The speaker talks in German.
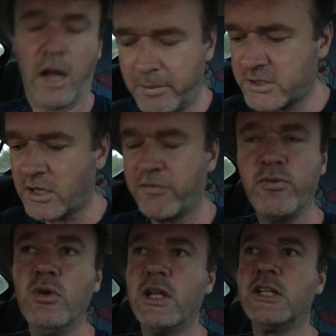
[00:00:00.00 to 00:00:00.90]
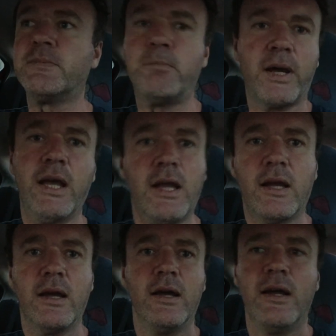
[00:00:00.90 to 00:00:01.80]
habe ich das Gefühl, ich
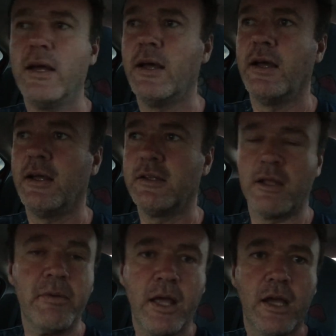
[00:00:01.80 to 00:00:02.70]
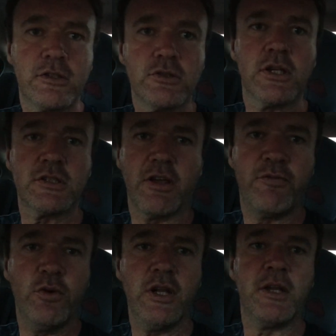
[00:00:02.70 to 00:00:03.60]
breche da habe ich echt so das
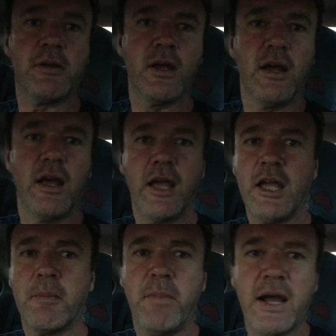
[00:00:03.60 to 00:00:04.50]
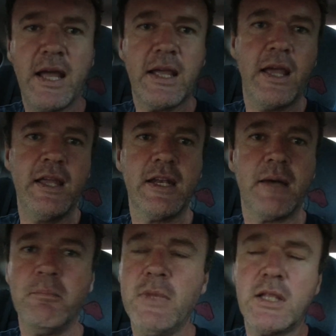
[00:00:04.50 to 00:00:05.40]
Gefühl, ich, ich breche in
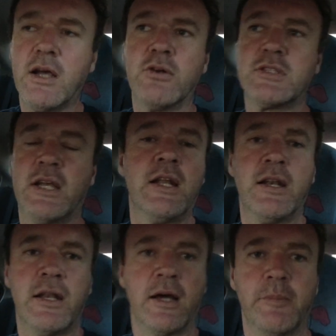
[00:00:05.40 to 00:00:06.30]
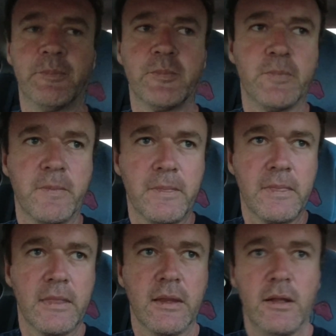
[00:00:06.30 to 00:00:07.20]
der Mitte auseinander.
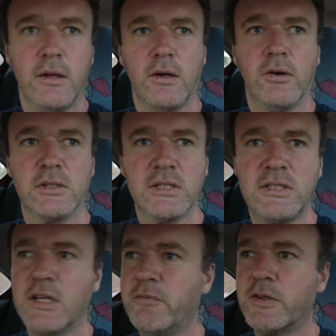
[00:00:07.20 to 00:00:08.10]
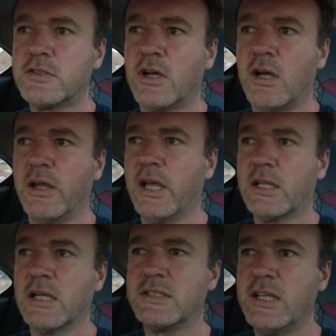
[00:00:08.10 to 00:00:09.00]
Und das ist irgendwie so
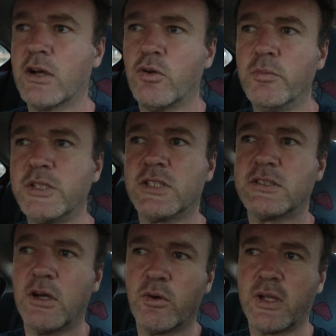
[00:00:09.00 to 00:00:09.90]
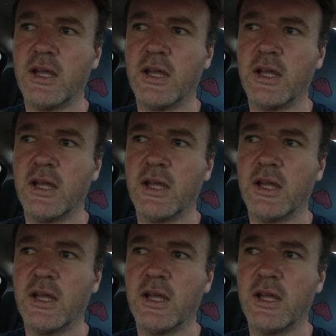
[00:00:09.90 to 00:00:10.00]
echt was sehr komisches. Auch